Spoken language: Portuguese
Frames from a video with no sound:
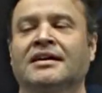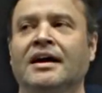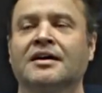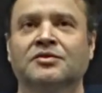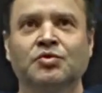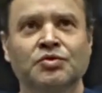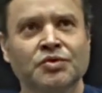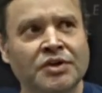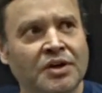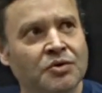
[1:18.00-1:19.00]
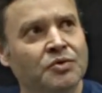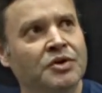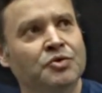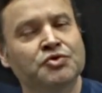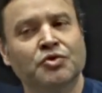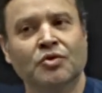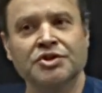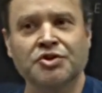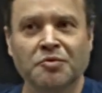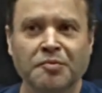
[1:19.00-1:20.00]
Cara, tudo que eu, que eu sou
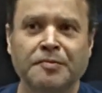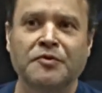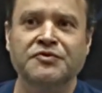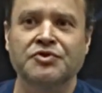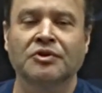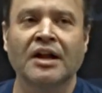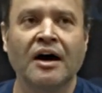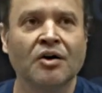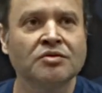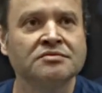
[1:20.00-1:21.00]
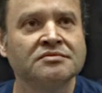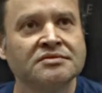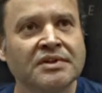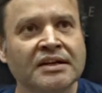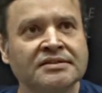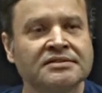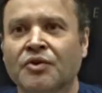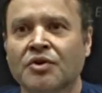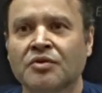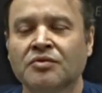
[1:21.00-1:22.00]
hoje como profissional, né,
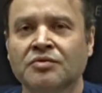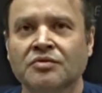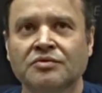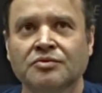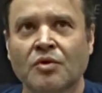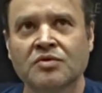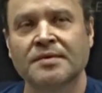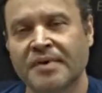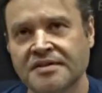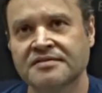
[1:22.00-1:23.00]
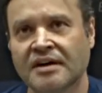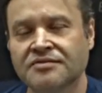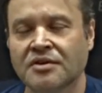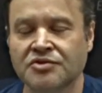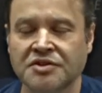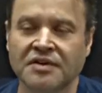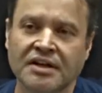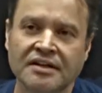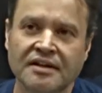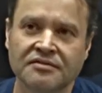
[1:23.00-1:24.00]
foram com os aprendizados que eu tive
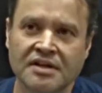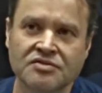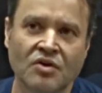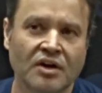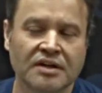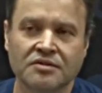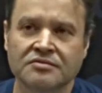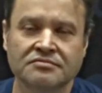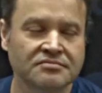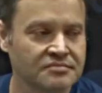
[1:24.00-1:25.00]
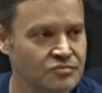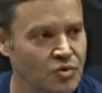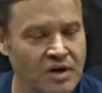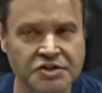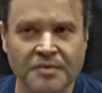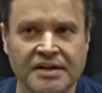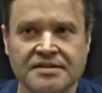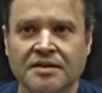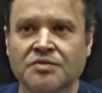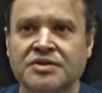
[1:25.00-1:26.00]
aqui dentro da escola do Colégio
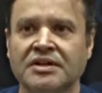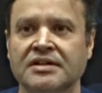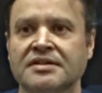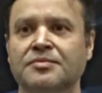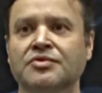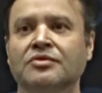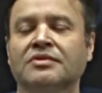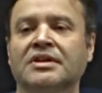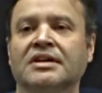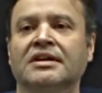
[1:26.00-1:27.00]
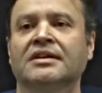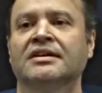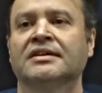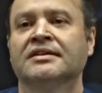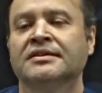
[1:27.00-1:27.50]
Marista, com certeza absoluta. O